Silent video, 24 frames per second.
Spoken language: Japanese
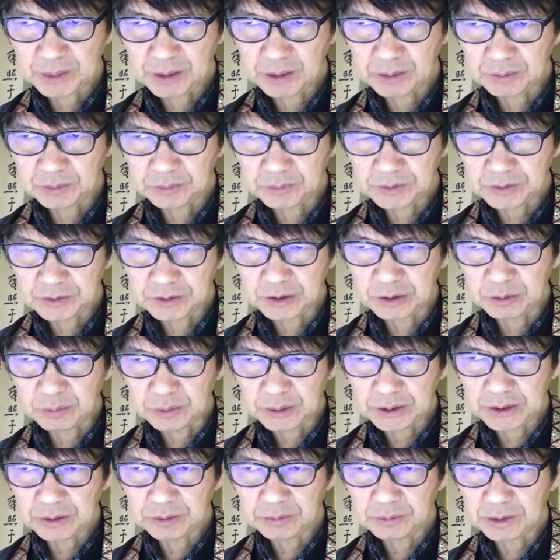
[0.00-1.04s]
あのついにお
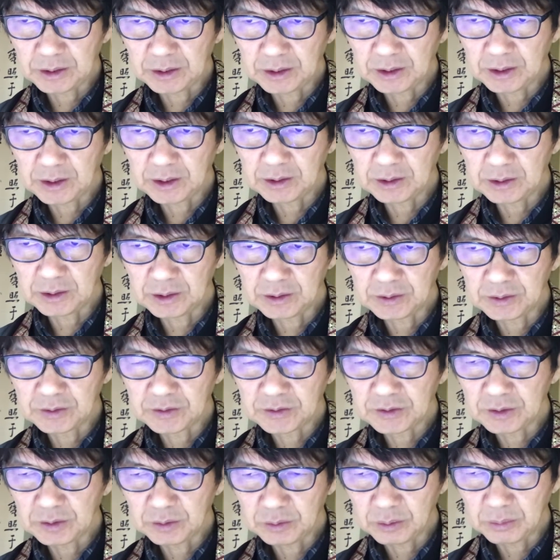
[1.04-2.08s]
れんようにならはったんで
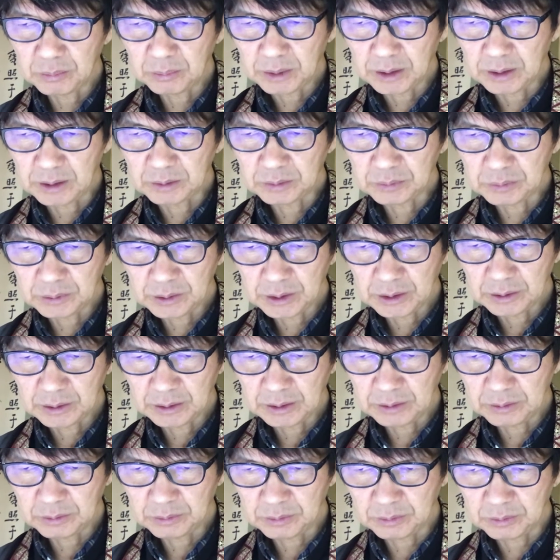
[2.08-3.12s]
すけどまあ具体
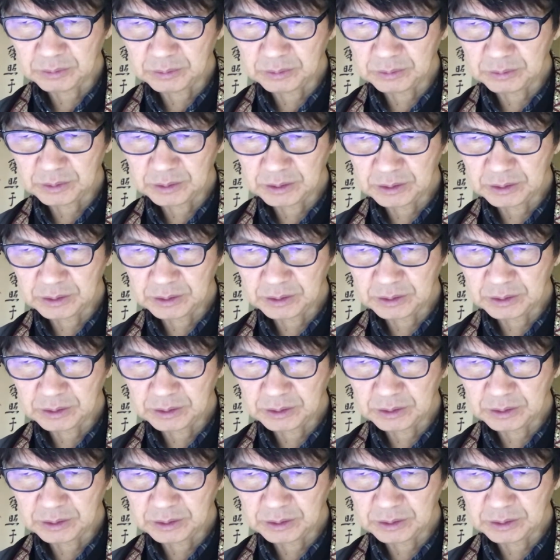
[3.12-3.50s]
あの